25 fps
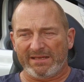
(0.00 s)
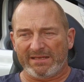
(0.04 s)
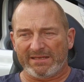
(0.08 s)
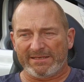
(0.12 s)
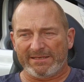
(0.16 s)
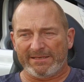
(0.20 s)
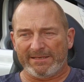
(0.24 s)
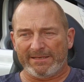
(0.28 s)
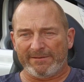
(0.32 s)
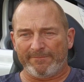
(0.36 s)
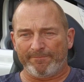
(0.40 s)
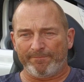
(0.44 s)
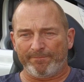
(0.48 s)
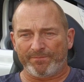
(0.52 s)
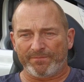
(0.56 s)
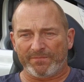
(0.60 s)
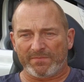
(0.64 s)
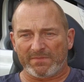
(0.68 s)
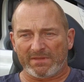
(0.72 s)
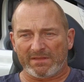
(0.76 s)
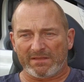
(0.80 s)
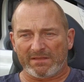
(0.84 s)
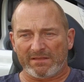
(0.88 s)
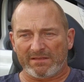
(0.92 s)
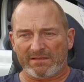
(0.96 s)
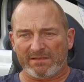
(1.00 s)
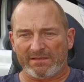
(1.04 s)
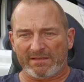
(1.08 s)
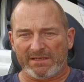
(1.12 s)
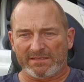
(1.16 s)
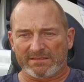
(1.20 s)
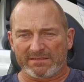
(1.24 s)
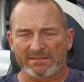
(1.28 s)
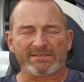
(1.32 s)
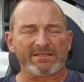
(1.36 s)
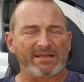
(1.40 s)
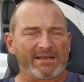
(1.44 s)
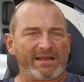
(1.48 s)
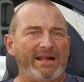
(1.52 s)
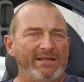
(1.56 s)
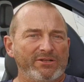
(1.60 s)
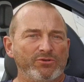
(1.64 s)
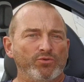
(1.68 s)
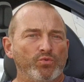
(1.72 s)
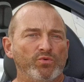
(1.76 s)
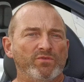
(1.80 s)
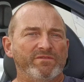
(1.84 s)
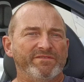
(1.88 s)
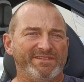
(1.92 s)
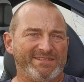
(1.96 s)
Ähm, es ist dann halt
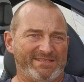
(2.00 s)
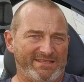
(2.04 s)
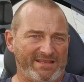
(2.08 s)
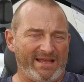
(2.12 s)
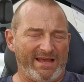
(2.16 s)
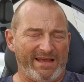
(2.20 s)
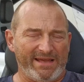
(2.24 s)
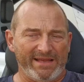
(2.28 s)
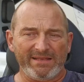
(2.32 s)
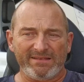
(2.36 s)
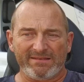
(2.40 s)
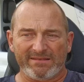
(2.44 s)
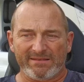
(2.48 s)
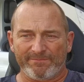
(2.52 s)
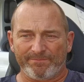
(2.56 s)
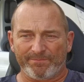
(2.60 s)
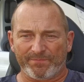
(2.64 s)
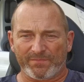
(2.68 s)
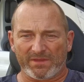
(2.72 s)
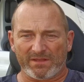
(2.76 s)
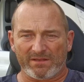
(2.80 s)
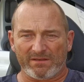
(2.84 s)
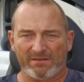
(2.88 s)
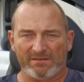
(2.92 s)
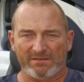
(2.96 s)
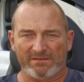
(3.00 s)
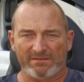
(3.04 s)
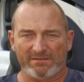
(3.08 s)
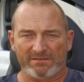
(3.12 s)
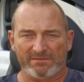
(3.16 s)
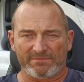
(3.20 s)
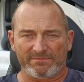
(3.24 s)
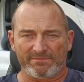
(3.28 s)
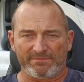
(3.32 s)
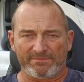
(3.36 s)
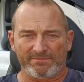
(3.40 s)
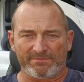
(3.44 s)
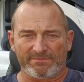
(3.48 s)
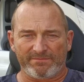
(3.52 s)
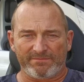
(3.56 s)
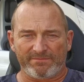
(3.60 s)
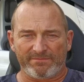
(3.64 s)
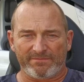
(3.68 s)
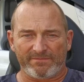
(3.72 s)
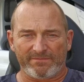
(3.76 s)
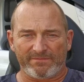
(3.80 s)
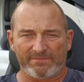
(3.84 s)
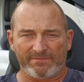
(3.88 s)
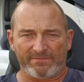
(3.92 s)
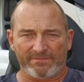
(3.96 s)
Unwissenheit, äh,
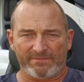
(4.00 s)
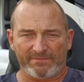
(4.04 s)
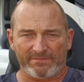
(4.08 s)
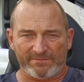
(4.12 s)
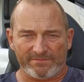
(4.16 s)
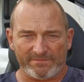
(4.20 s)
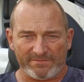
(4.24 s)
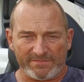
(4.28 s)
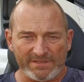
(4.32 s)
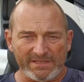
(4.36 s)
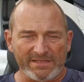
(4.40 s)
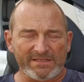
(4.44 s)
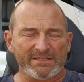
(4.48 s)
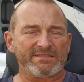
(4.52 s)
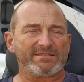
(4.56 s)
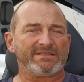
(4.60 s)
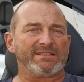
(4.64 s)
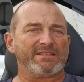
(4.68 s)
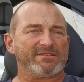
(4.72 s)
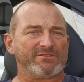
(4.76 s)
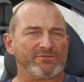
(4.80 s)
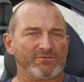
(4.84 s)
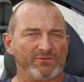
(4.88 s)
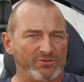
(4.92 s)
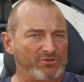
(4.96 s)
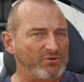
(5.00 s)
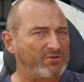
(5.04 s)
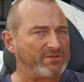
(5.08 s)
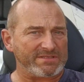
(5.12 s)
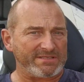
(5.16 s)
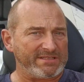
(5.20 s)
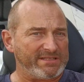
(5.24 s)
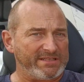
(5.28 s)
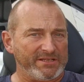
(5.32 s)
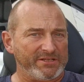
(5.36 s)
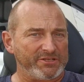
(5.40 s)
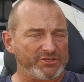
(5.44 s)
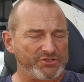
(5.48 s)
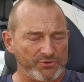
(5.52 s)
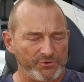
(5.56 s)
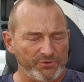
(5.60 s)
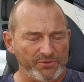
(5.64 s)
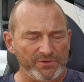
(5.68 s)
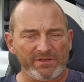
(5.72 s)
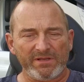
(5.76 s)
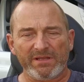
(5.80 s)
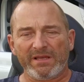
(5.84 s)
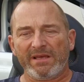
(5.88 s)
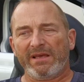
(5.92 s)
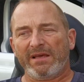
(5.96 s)
nichtsdestotrotz nicht
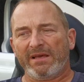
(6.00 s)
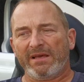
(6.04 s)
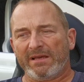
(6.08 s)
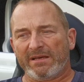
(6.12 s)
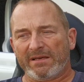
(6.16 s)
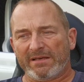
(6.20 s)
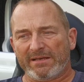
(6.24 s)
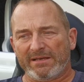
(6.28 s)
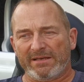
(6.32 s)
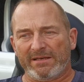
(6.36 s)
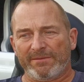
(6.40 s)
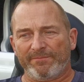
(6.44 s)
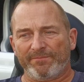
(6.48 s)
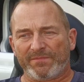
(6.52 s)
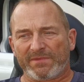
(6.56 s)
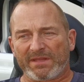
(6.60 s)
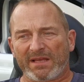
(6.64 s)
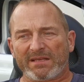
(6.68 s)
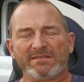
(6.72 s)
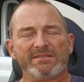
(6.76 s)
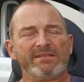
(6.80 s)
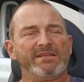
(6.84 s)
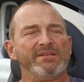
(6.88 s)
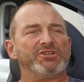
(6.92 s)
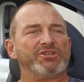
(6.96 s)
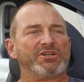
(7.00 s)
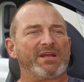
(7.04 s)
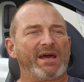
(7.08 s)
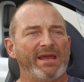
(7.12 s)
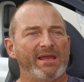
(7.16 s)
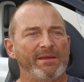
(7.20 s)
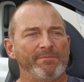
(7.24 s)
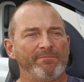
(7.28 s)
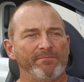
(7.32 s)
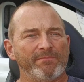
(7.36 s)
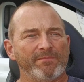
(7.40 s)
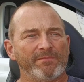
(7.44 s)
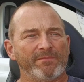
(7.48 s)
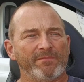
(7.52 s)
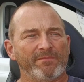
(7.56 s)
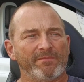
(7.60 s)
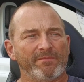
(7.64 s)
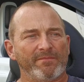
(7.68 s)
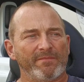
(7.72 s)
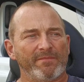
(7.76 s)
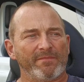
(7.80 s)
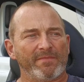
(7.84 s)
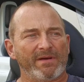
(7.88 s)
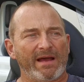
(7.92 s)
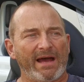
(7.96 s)
schön, ähm, dass die Scheiben
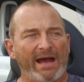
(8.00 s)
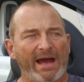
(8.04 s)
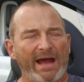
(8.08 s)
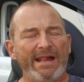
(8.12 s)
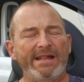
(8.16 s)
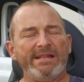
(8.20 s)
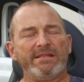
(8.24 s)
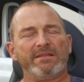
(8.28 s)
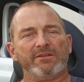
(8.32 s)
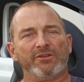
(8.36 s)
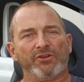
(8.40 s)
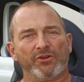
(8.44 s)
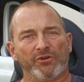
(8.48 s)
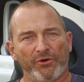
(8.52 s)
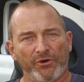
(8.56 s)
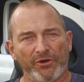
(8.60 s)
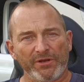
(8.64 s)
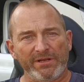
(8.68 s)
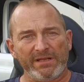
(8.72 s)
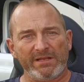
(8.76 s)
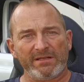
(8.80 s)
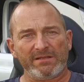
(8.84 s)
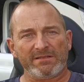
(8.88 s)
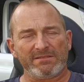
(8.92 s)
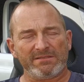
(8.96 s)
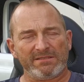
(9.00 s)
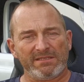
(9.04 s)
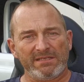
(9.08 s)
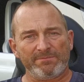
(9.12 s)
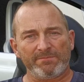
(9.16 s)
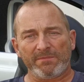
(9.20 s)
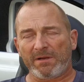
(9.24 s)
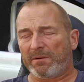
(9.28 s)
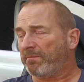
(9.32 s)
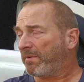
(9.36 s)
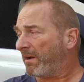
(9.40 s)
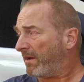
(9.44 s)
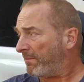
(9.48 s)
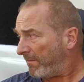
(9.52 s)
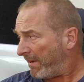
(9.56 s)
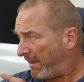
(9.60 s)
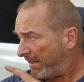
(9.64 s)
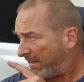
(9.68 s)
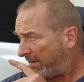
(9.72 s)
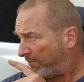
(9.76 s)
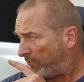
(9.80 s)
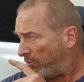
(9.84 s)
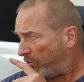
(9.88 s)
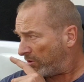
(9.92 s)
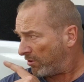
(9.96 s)
halten können, sieht man bei
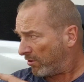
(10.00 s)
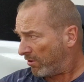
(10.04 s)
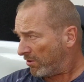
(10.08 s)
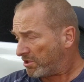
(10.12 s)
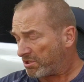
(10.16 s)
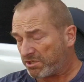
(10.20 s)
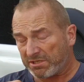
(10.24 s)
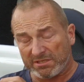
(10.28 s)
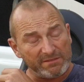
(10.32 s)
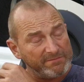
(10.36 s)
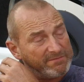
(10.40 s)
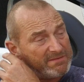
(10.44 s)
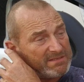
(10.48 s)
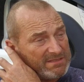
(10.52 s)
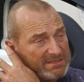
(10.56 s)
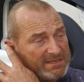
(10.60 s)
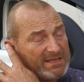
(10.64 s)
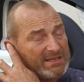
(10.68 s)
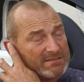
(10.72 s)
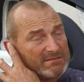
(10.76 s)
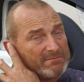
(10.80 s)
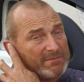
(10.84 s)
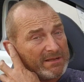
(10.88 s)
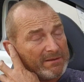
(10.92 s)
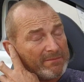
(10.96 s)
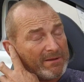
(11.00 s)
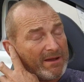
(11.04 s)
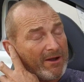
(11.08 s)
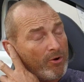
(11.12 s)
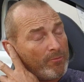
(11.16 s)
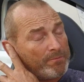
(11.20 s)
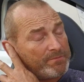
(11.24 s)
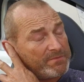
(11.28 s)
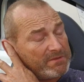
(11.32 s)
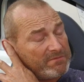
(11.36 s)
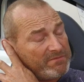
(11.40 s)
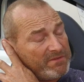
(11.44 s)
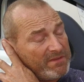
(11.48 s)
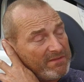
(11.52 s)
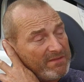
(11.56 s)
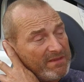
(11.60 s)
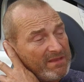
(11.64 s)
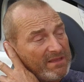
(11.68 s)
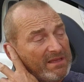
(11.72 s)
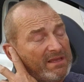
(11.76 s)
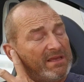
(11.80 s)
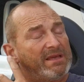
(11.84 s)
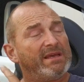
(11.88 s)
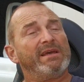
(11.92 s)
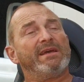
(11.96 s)
meinem orangen Twizy, also meinem haupt Haupttwizy.
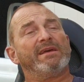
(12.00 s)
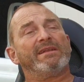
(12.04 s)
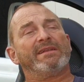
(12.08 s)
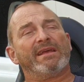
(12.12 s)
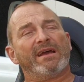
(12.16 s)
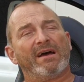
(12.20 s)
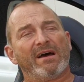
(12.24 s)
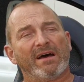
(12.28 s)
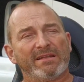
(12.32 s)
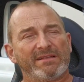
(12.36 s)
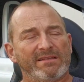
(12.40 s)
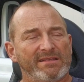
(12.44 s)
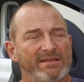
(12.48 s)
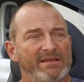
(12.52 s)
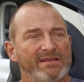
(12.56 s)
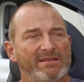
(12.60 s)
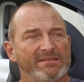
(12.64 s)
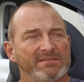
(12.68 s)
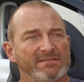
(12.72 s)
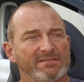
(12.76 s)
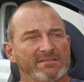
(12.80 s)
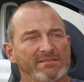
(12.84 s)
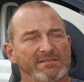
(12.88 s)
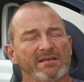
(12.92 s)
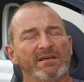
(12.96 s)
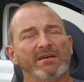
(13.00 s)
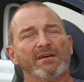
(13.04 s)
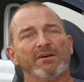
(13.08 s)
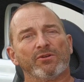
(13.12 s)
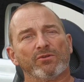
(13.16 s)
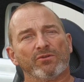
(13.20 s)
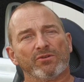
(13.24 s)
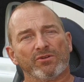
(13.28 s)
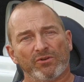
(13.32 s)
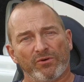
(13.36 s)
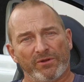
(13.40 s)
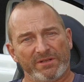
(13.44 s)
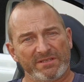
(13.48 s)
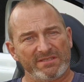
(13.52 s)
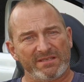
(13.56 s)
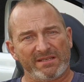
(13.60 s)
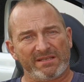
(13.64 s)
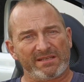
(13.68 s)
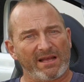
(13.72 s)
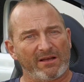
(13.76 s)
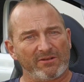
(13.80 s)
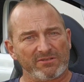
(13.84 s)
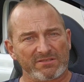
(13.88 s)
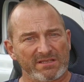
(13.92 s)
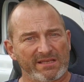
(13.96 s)
Der hat jetzt äh, rund
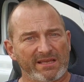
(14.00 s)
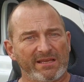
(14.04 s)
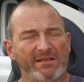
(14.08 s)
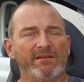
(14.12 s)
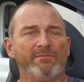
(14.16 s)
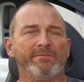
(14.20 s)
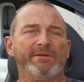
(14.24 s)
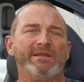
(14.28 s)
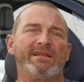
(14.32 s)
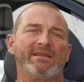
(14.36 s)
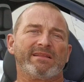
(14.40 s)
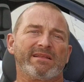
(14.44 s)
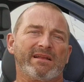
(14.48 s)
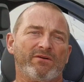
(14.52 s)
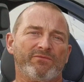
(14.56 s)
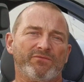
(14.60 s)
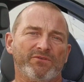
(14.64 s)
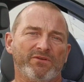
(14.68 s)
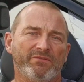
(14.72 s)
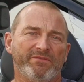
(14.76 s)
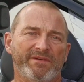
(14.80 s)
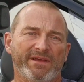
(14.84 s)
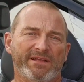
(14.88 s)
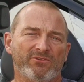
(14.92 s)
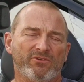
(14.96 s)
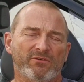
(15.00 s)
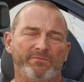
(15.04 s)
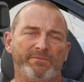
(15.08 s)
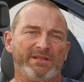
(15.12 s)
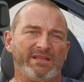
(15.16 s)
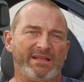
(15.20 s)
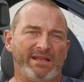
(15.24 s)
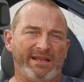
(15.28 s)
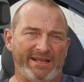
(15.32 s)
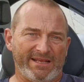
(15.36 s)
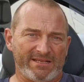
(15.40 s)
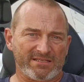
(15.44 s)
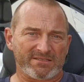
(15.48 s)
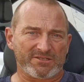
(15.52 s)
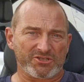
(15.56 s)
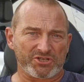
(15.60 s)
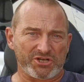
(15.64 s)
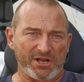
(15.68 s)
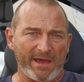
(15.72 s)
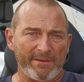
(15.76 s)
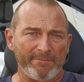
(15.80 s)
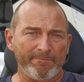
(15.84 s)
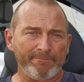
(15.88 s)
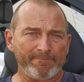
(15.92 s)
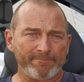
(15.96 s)
90.000 Kilometer drauf und fährt noch mit den ersten
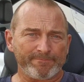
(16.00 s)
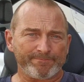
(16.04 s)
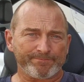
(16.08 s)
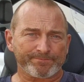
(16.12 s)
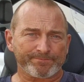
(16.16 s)
Scheiben.